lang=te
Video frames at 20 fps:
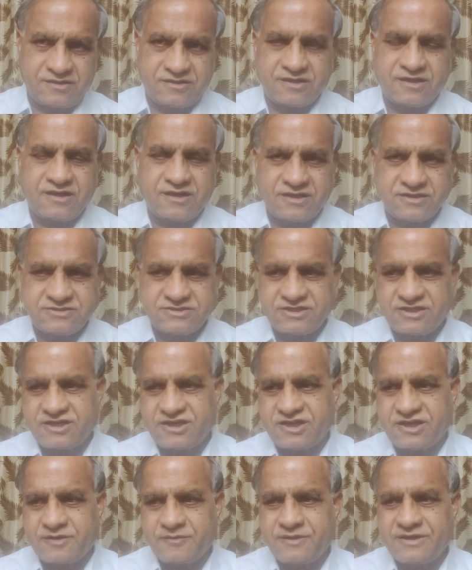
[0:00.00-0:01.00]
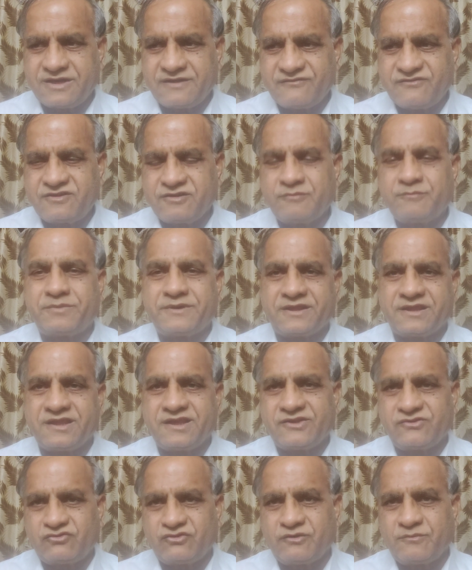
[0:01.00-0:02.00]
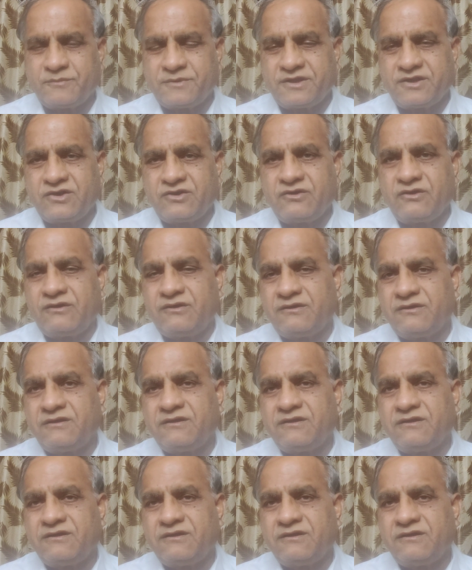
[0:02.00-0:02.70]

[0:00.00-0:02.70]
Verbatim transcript: చాలా ఆశ్చర్యకరమైన అంశం ప్రజాస్వామ్యంలో